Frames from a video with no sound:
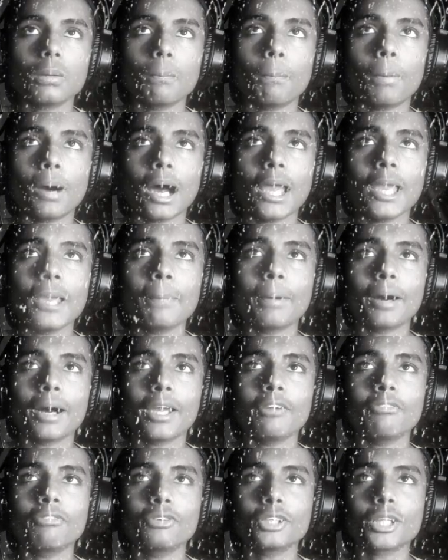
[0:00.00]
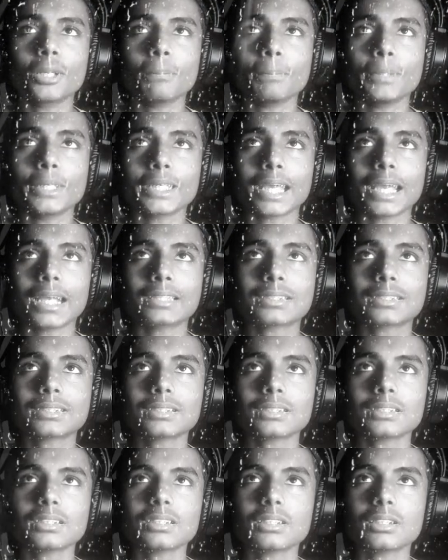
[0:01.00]
बाय बाय वुडन पिकेक्स
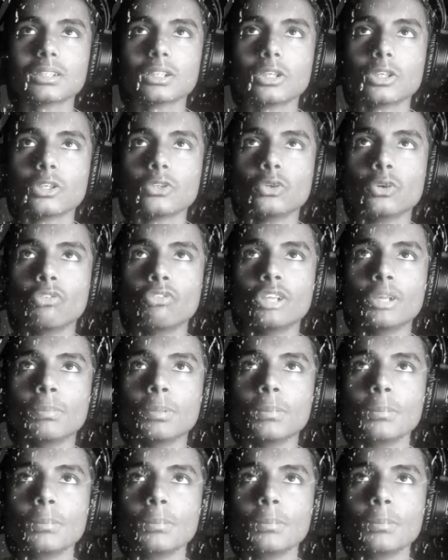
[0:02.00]
यू विल बी